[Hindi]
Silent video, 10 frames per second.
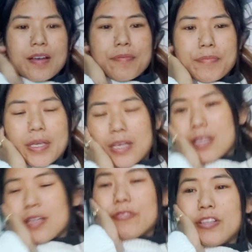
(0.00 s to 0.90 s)
भैया
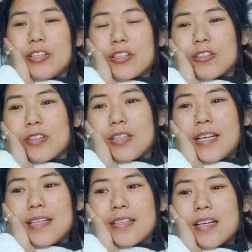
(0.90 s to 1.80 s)
का वीडियो कॉल
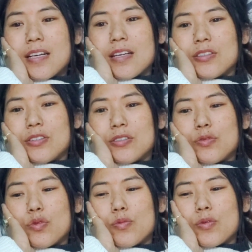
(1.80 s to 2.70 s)
आया था तो
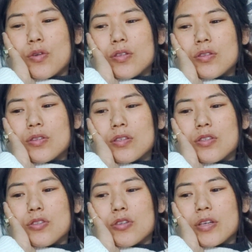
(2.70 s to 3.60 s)
वो बहुत
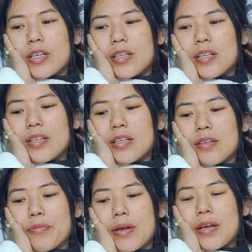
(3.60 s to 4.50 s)
इन्जॉय कर रहे घर
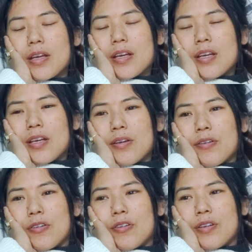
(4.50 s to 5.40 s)
में
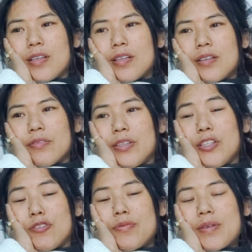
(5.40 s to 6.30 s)
और
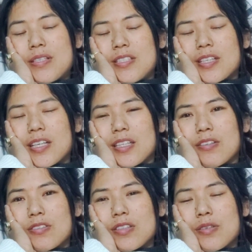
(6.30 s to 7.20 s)
वीडियो भी भेज रखा था
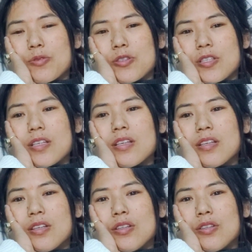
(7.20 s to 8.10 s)
उसने मुझे
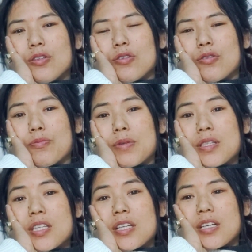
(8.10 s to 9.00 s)
तो
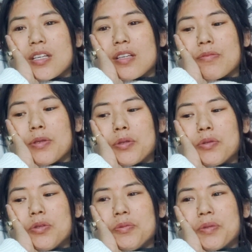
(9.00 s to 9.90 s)
मज़े कर रहे
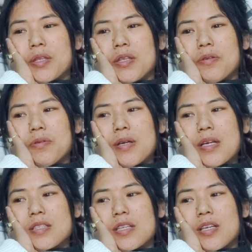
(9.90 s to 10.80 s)
बिल्कुल मतलब
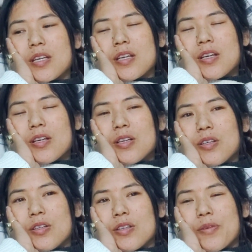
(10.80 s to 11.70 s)
ऐसे
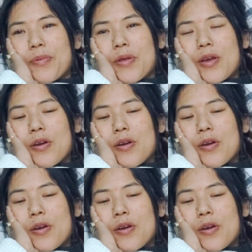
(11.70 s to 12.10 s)
अब क्या